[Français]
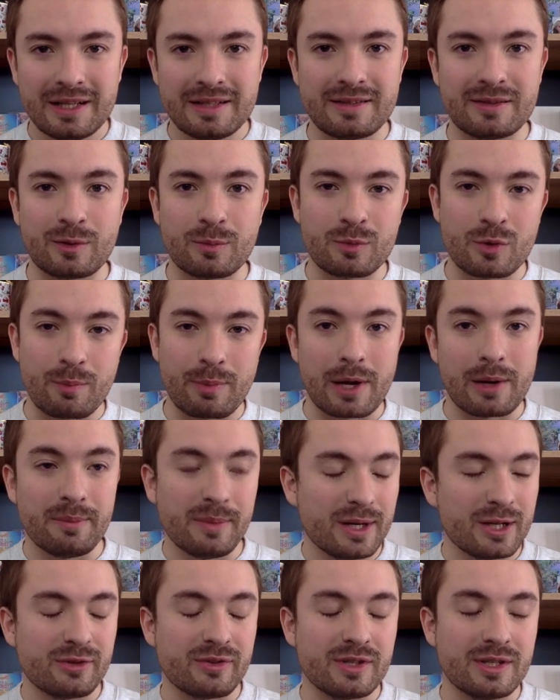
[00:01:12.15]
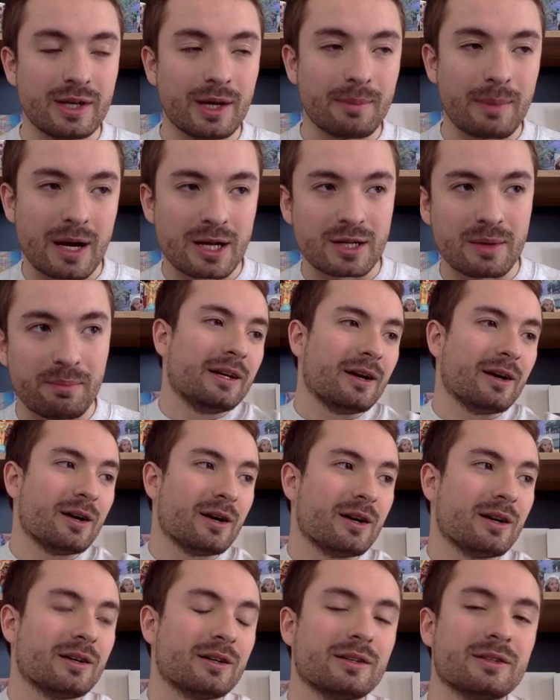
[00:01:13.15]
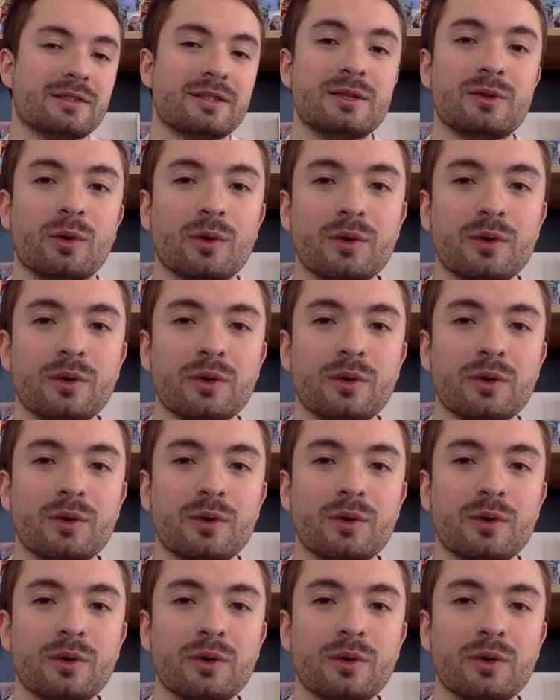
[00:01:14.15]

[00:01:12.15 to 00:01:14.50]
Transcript: ça tombe je vais pas aimer et je vais te dire bah j'aime pas. sinon,